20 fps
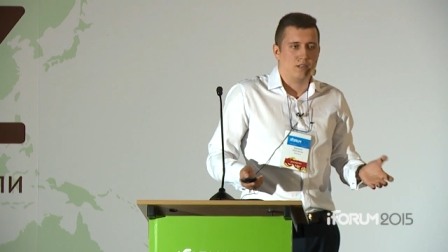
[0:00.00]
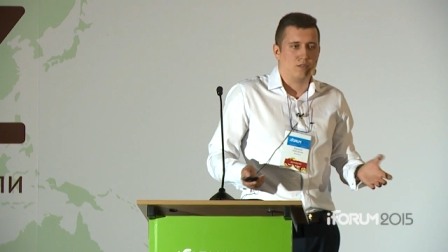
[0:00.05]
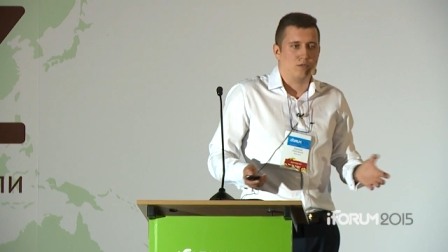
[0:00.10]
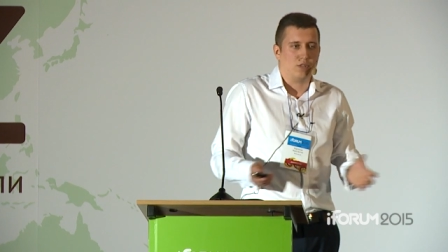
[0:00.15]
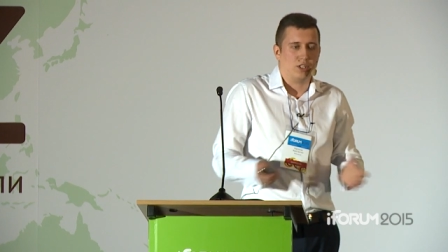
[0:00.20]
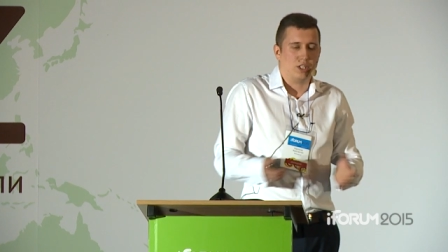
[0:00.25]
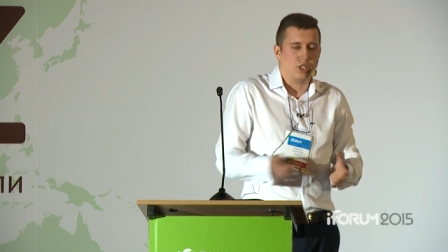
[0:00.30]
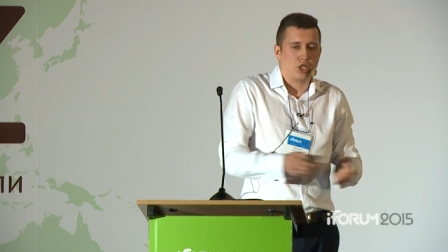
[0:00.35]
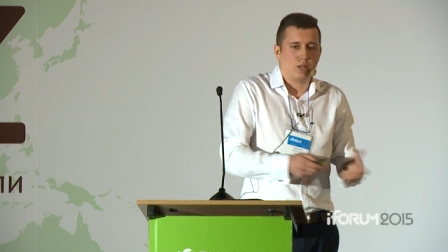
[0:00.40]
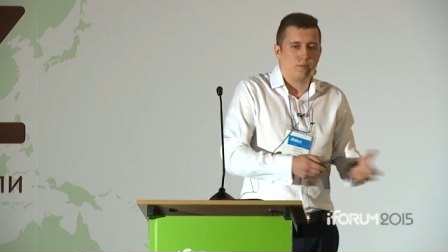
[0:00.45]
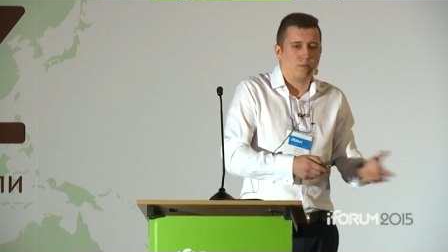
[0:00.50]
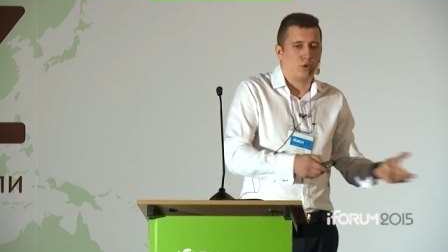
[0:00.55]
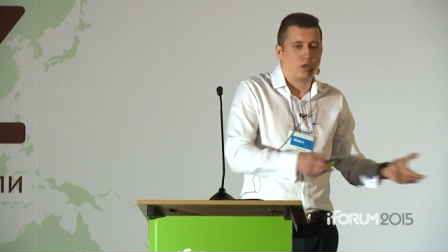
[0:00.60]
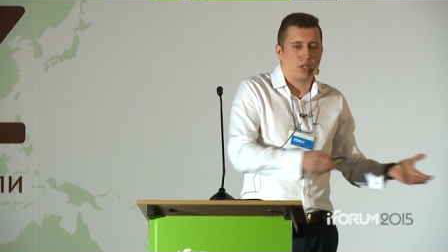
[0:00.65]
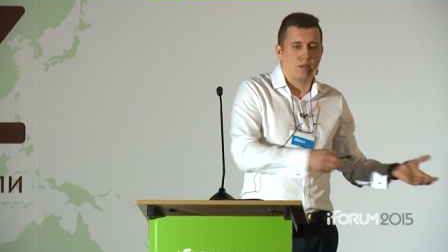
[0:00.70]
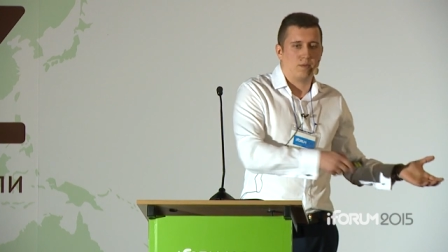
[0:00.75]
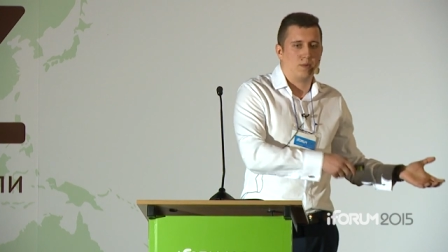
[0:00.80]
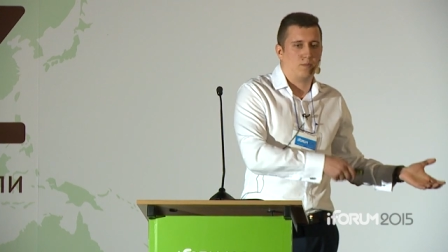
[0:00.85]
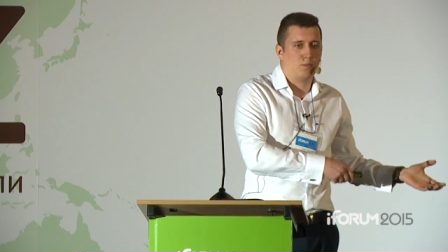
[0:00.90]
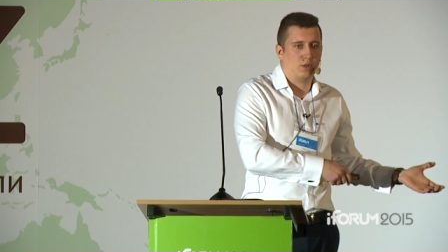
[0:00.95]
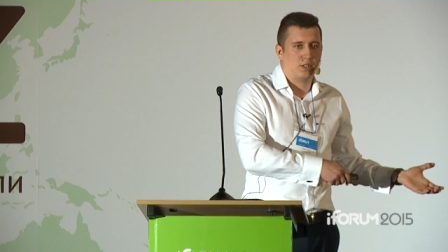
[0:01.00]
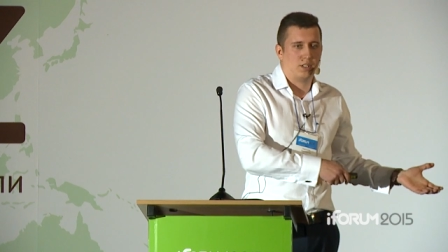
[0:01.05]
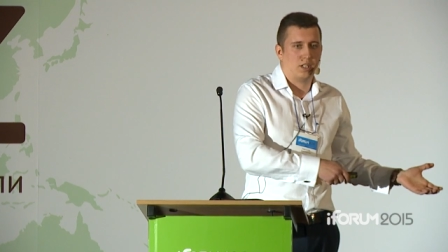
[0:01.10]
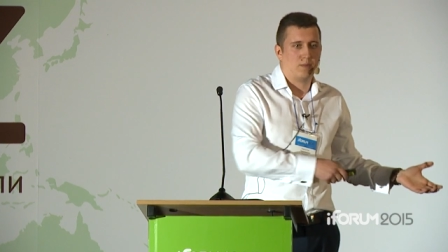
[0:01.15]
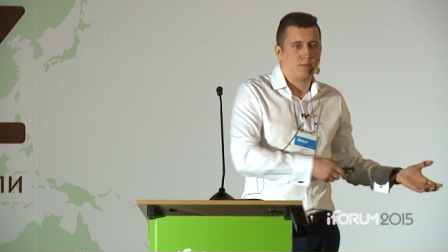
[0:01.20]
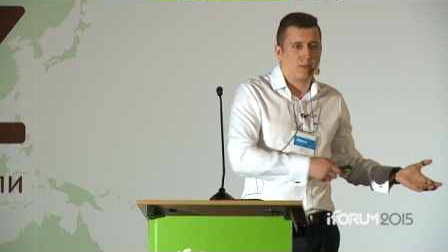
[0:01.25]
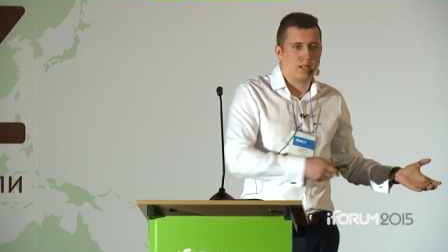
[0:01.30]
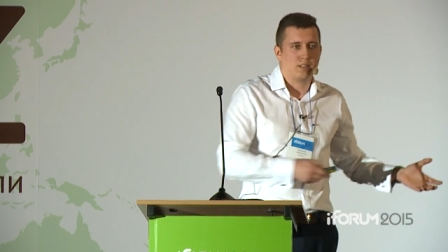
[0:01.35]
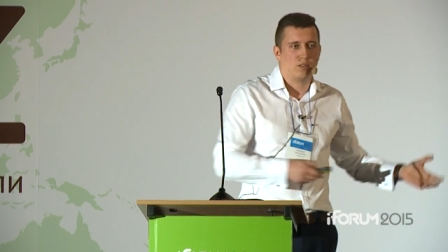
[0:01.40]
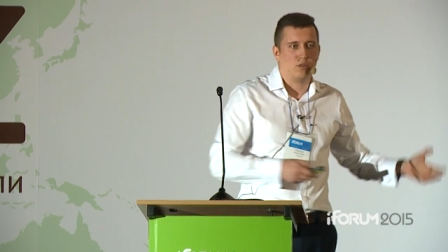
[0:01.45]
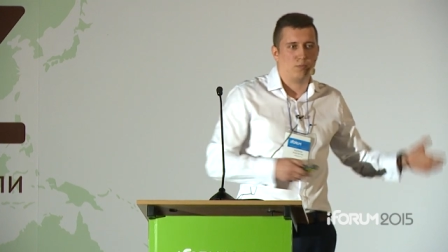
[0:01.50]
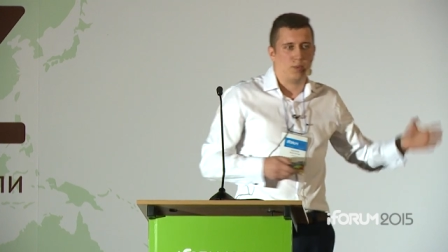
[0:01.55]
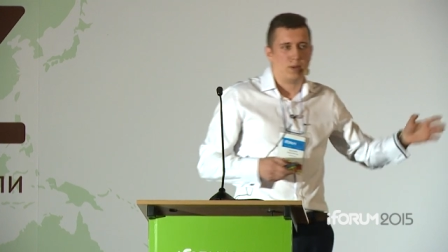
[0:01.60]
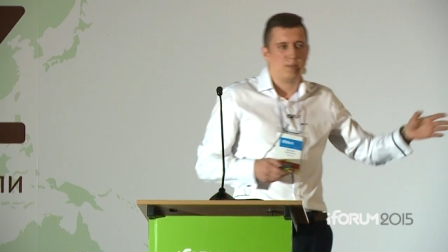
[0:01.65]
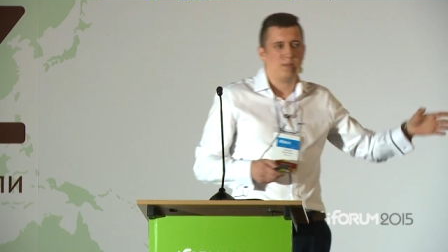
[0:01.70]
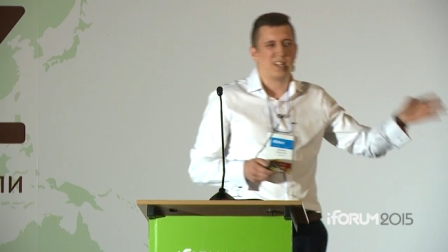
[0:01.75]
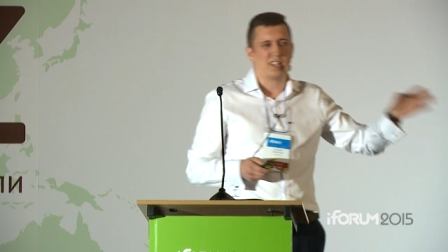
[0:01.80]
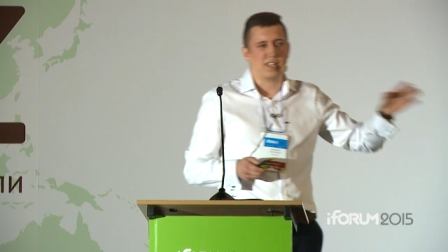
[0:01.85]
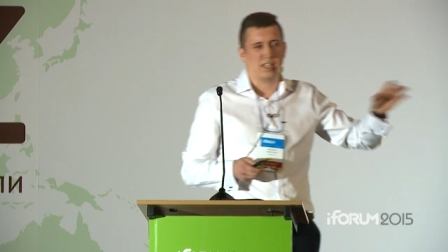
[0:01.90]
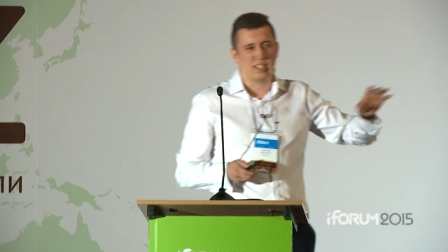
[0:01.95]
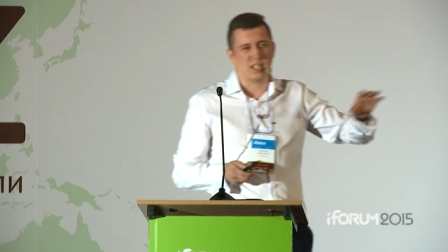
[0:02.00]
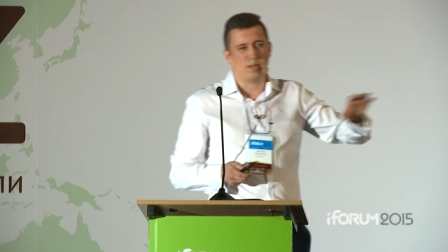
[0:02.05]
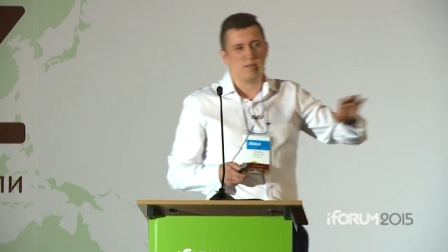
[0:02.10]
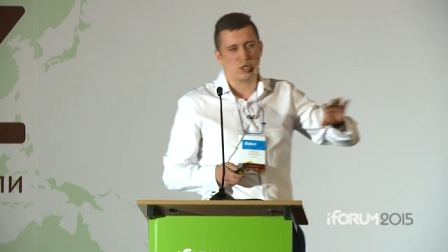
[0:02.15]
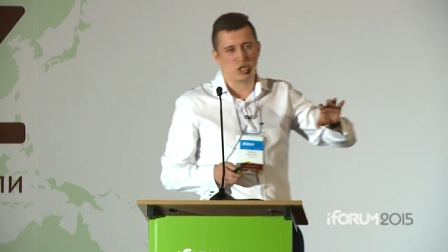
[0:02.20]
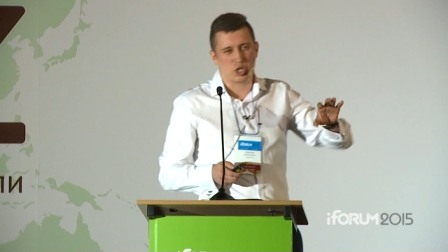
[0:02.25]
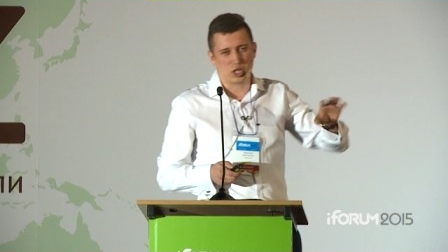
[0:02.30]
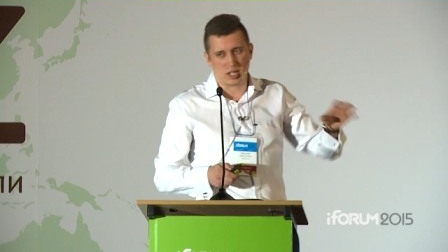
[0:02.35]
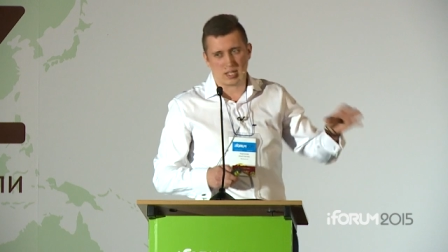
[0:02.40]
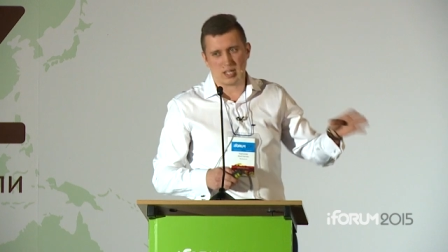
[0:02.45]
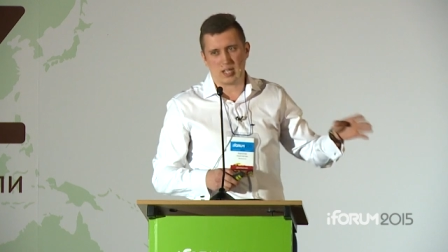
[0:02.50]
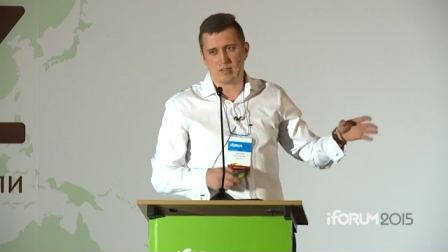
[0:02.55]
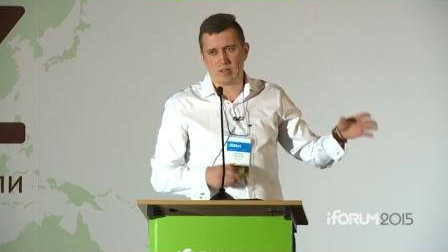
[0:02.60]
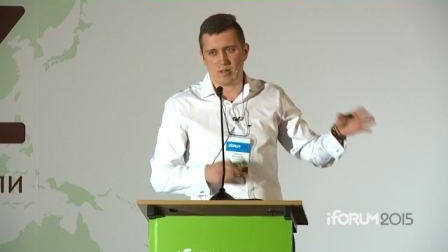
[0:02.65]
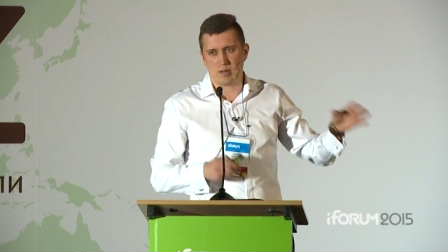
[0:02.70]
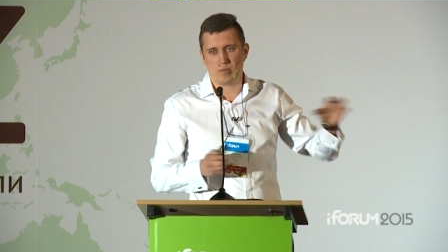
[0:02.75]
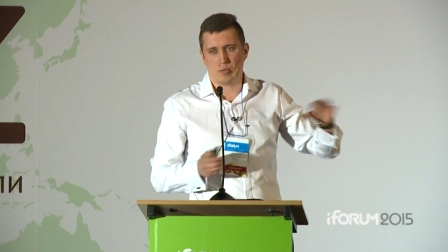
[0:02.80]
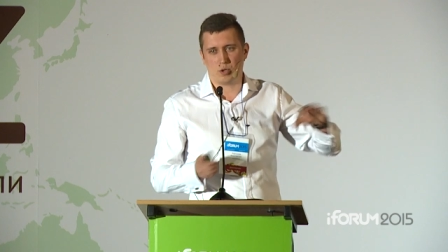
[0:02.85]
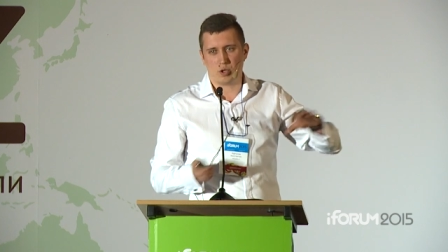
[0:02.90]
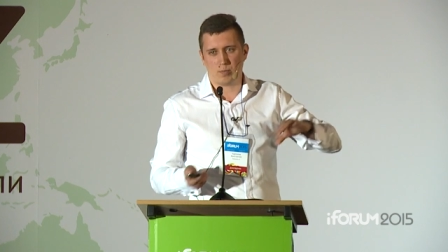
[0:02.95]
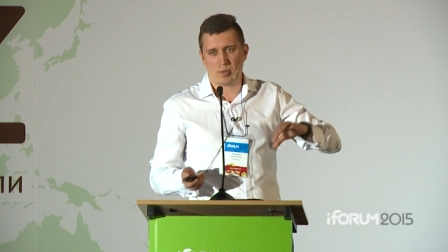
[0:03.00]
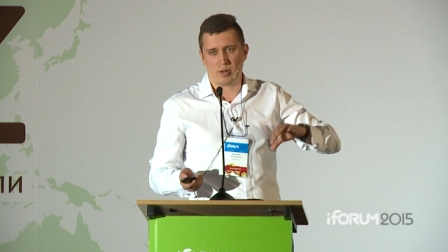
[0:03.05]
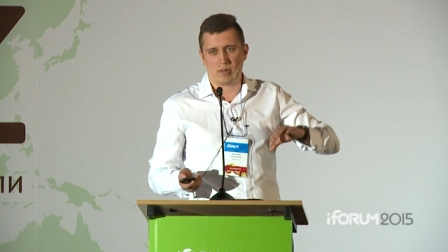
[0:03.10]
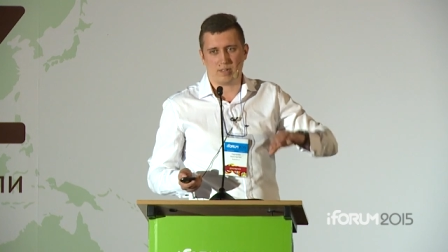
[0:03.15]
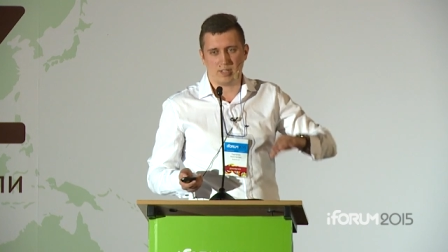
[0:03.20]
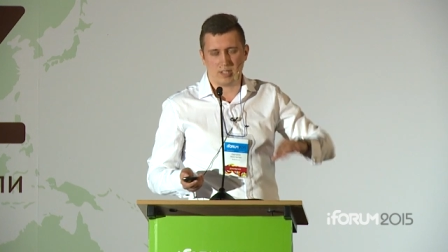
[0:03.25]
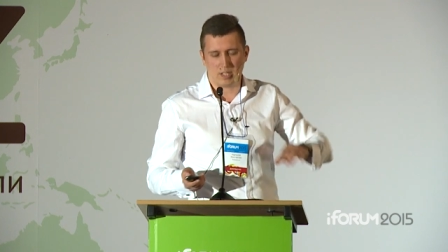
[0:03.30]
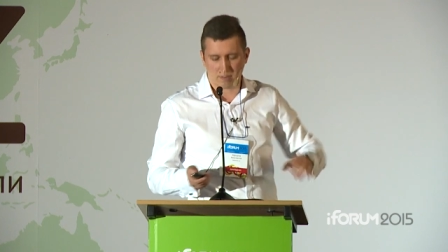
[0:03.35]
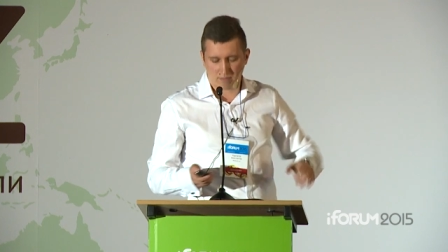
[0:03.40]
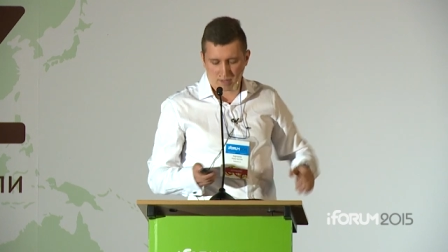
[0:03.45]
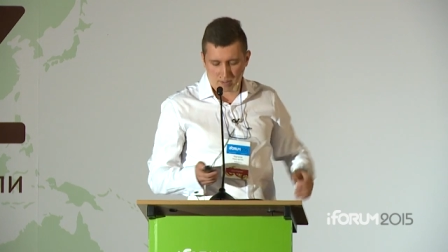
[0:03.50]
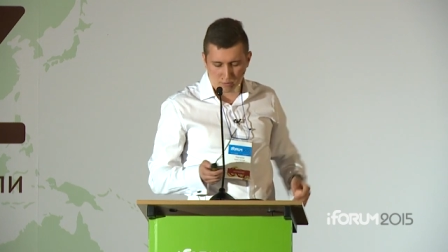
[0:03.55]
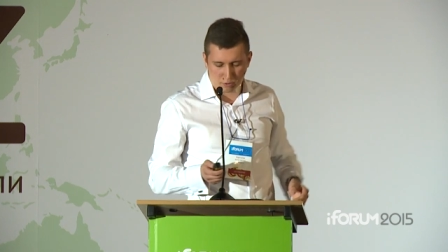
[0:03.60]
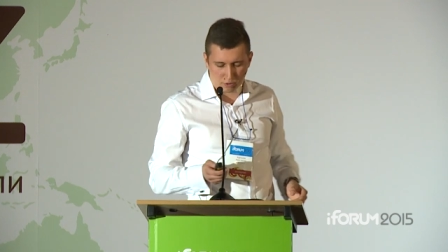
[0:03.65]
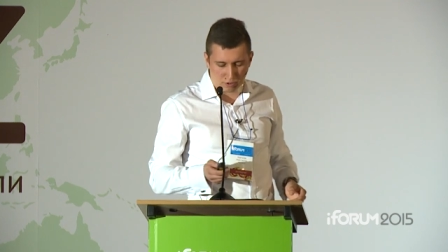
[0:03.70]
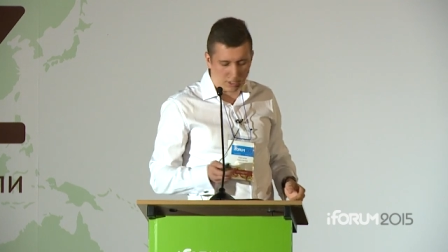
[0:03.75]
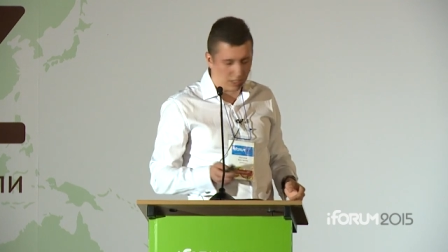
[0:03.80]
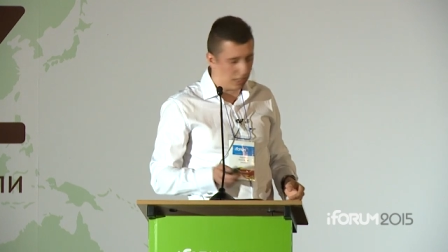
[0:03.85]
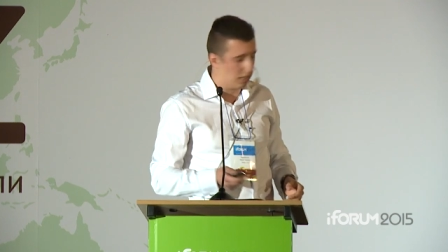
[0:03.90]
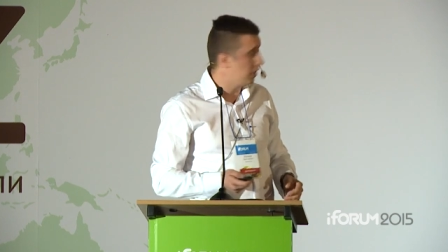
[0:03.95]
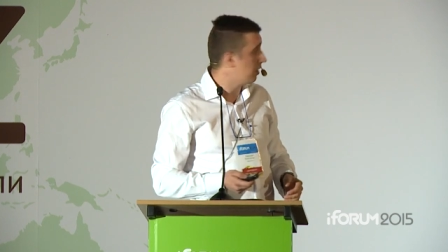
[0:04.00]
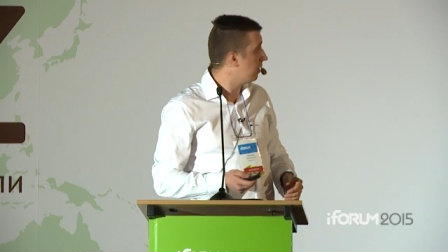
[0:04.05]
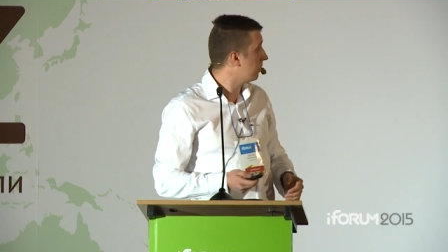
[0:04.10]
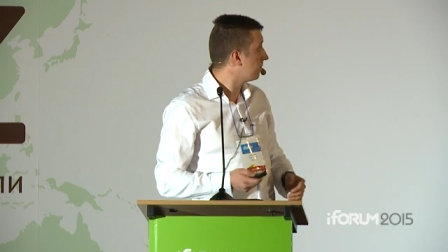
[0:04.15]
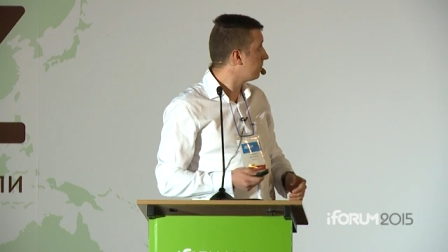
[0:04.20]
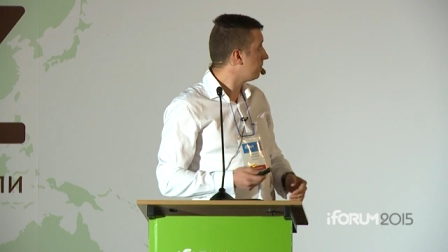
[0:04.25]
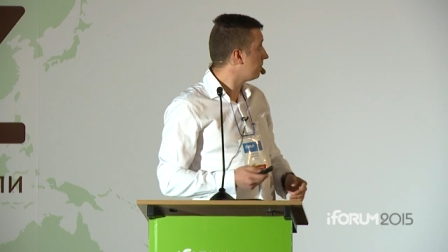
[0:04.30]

ну, ничем другим не будет заниматься, он примерно теми же каналами будет приводить вам людей.